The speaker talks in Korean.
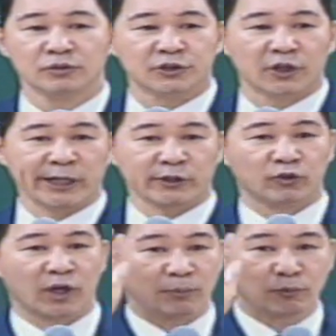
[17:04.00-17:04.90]
청와대도
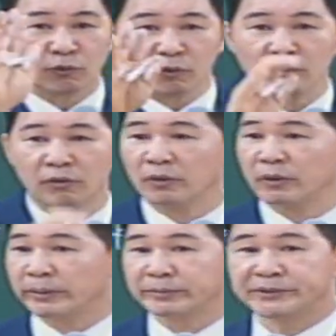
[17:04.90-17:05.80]
가보고,
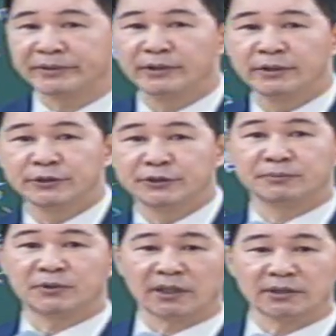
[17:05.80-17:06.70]
보세요.
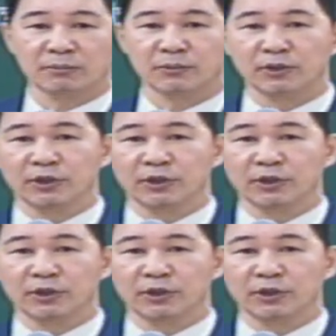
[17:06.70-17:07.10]
지금 당장 뭐